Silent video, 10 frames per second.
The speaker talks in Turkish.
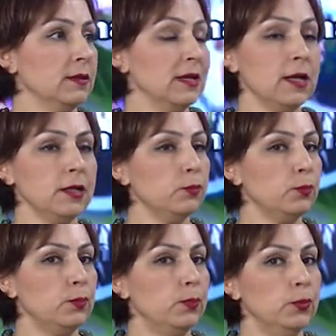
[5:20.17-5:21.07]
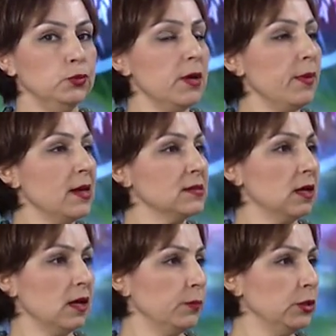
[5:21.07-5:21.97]
yani buna
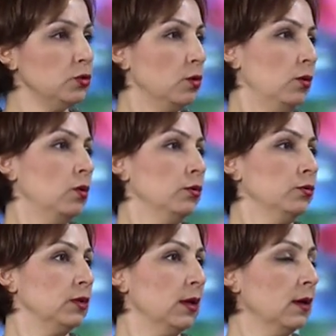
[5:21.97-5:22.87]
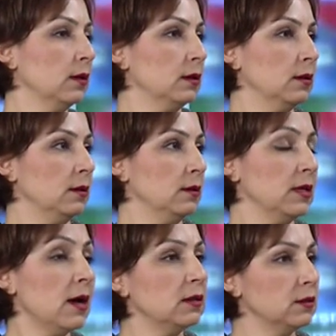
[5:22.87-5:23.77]
benzer birçok konuda e,
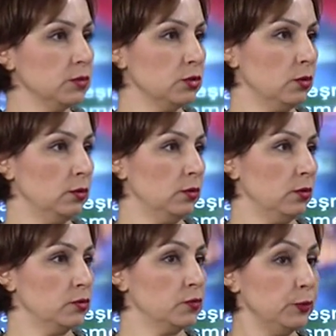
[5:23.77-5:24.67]
yardımcı oluyoruz.